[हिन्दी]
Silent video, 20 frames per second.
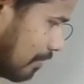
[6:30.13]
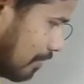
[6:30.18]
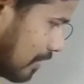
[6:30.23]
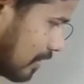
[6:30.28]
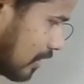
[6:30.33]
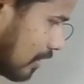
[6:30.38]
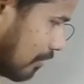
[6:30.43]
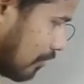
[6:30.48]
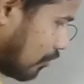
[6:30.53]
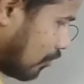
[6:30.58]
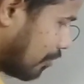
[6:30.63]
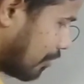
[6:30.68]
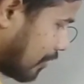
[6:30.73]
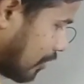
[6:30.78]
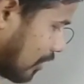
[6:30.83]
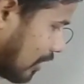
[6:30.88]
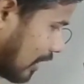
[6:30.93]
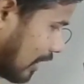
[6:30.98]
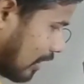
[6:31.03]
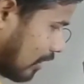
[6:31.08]
मैं समरूप
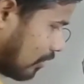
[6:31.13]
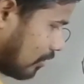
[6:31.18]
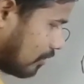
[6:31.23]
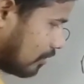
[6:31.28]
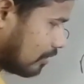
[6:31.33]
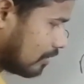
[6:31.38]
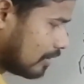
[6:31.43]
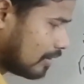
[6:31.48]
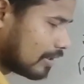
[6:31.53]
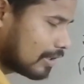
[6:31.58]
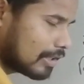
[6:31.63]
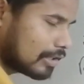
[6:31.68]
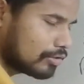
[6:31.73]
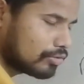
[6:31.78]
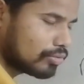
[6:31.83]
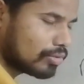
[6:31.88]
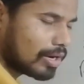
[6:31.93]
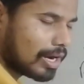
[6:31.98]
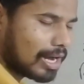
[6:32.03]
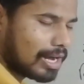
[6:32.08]
क्यों लगा रहा हूँ
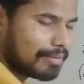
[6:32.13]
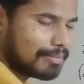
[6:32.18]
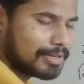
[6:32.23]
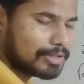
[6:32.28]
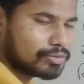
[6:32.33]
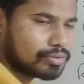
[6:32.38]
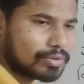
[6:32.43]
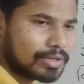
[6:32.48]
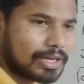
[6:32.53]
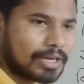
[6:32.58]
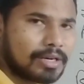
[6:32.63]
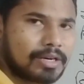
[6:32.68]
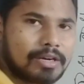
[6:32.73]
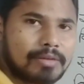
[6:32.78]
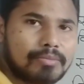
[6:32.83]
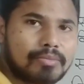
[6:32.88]
कि जो आवेश होगा